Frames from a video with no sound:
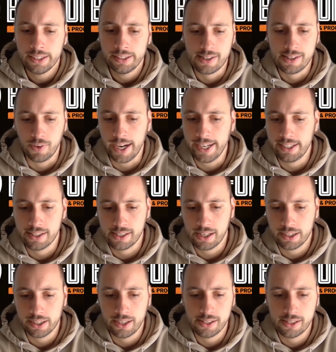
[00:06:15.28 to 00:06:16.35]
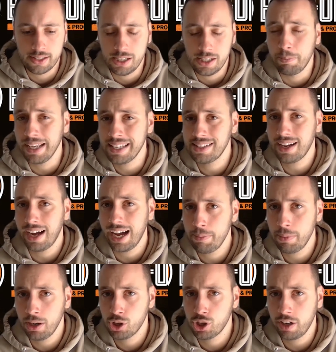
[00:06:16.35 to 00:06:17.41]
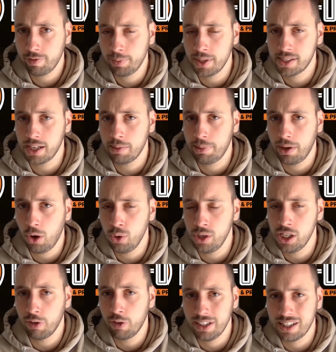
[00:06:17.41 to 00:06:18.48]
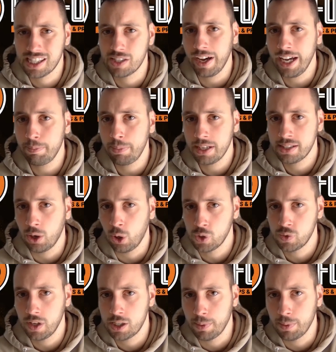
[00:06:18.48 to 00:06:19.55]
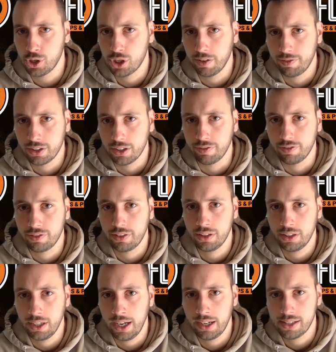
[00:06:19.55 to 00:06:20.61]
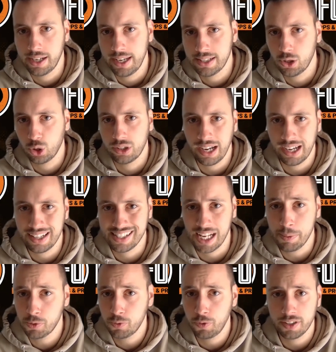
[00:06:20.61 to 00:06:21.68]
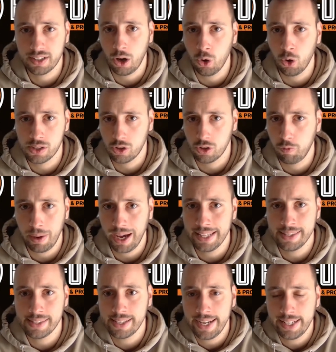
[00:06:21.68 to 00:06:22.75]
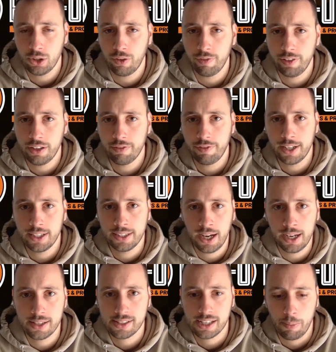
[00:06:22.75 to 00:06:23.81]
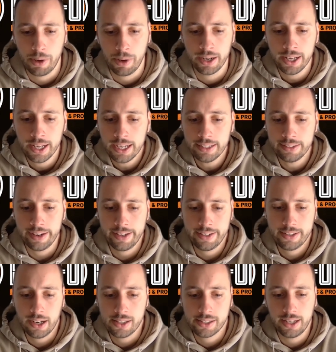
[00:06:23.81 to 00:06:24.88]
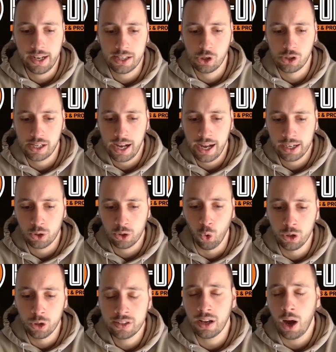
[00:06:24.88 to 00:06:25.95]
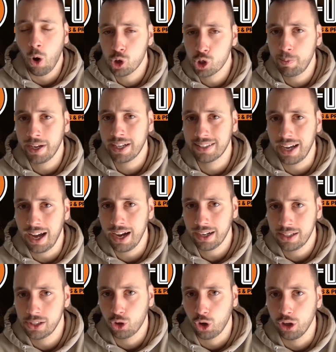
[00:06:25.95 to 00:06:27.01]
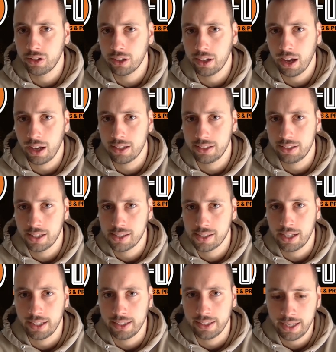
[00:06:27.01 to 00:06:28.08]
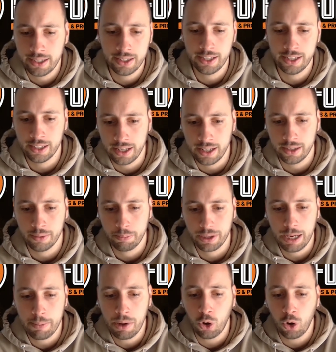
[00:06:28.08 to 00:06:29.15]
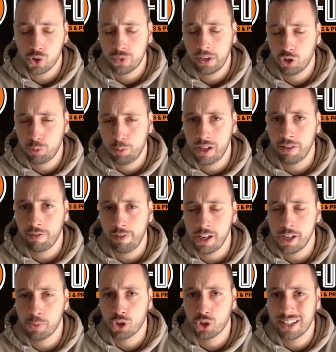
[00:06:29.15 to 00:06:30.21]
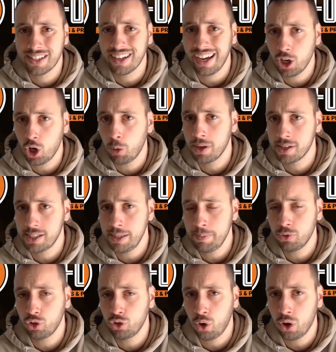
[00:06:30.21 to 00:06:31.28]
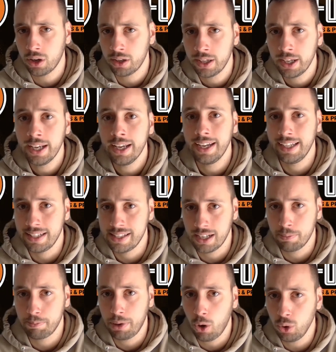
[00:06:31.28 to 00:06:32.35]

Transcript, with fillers: Die zweite Sache ist, dass die beste Heimmannschaft mit St. Pauli auf die zweitbeste Auswärtsmannschaft trifft. Ja, das heißt auch da, das Selbstvertrauen ist auf beiden Seiten auf jeden Fall da. Das kann man, denke ich, ganz klar so sagen. Und auch Spektakel könnte garantiert sein. Denn in den Bremer Auswärtsspielen fielen im Schnitt 3,7 Tore. In den St.